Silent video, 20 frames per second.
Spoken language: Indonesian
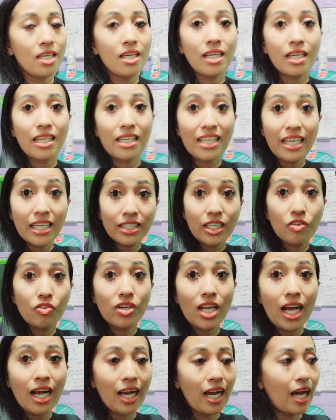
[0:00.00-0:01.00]
ini yang saya
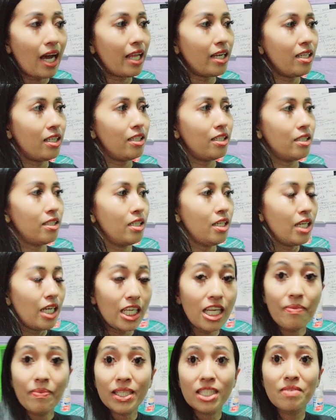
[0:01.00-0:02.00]
gunakan
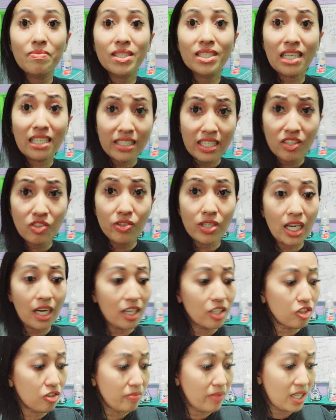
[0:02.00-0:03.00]
ini masih bisa sih digunakan
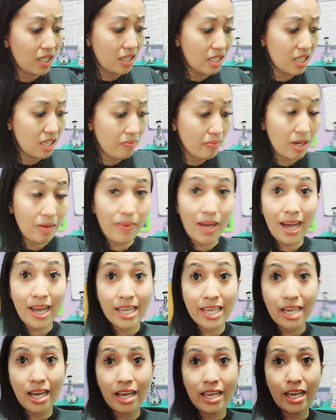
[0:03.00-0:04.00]
cuma ini
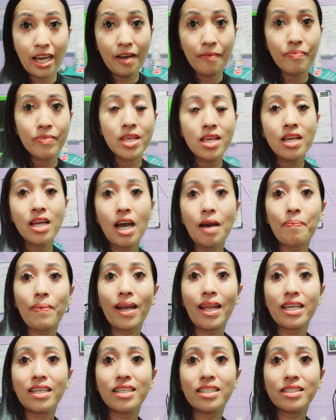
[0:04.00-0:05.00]
berbahaya ya apalagi